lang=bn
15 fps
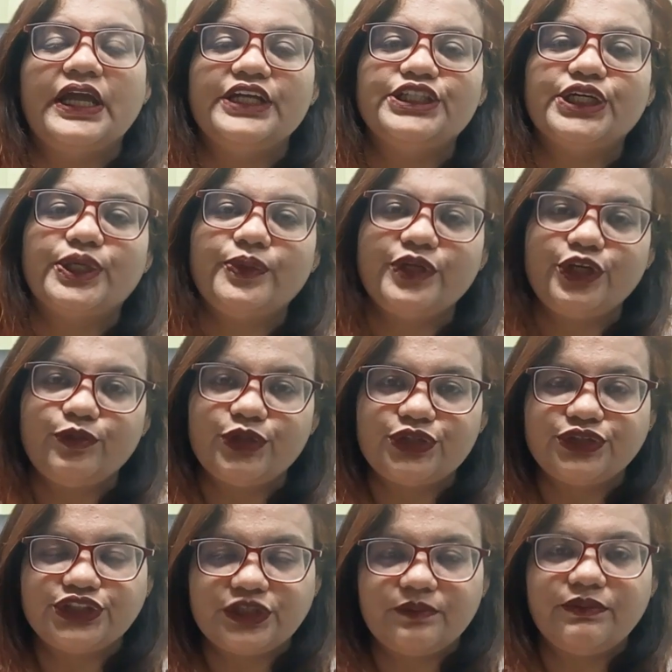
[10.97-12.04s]
এছাড়াও
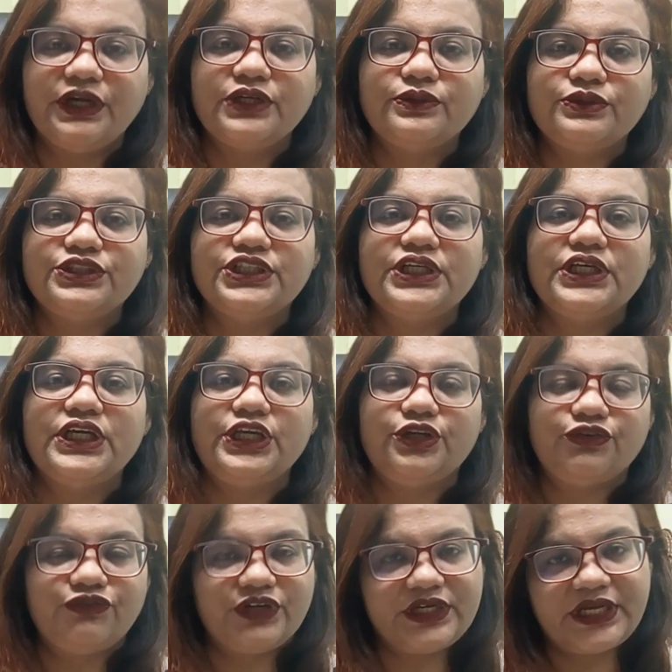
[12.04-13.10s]
নিয়মিত চেম্বার করছি
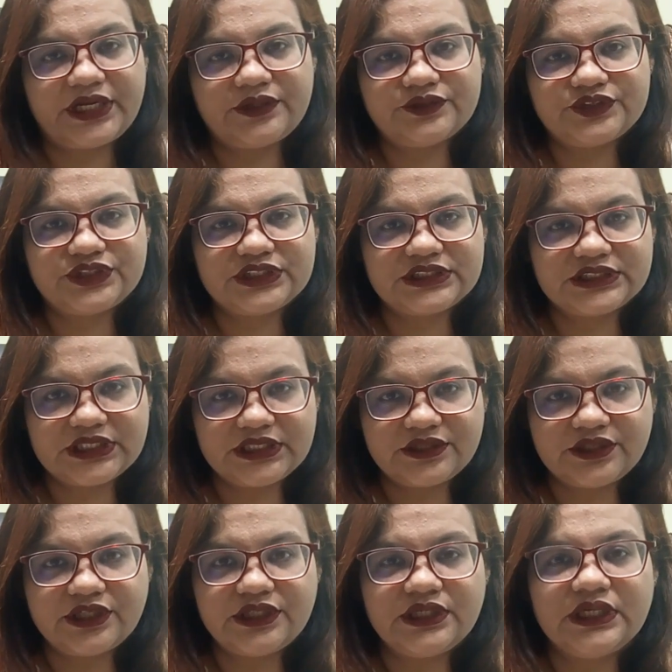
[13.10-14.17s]
ইনোভা ডায়াগনস্টিক
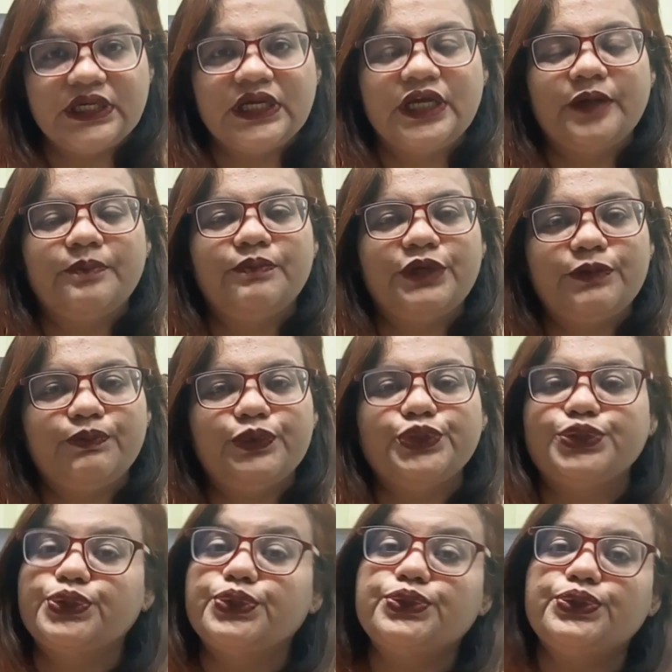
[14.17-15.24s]
সেন্টার মিরপুর
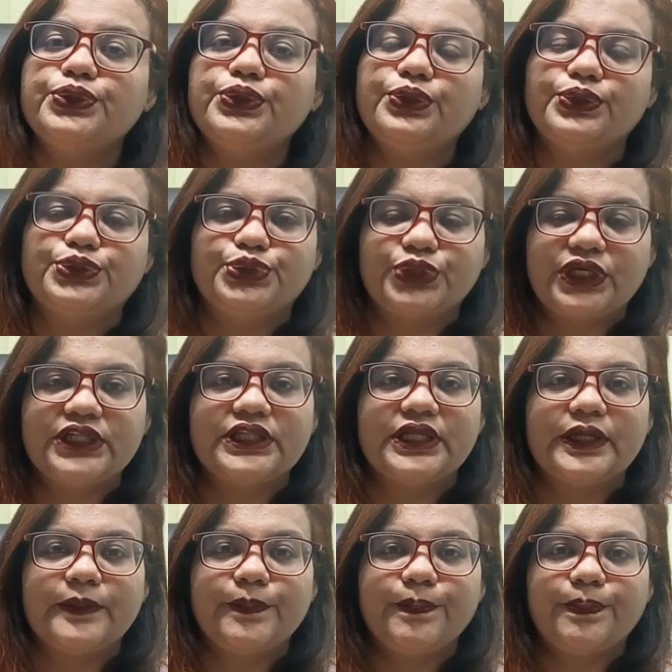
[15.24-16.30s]
চোদ্দ
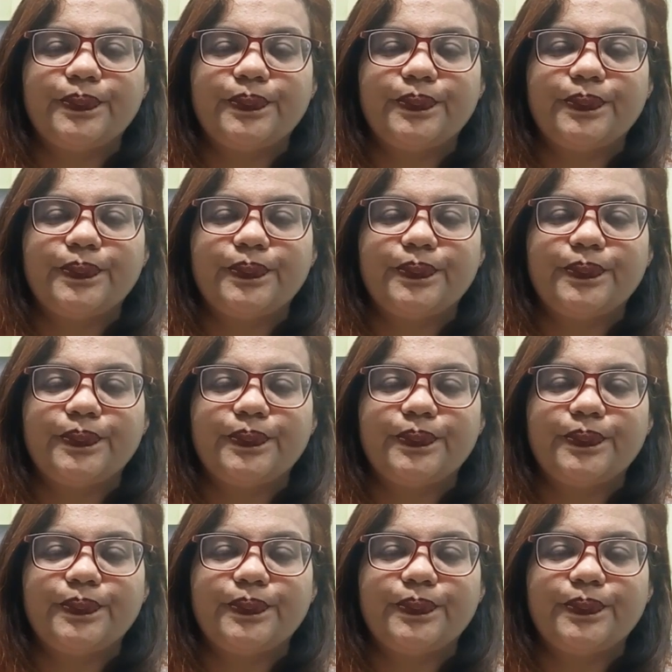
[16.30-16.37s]
কচুক্ষেতে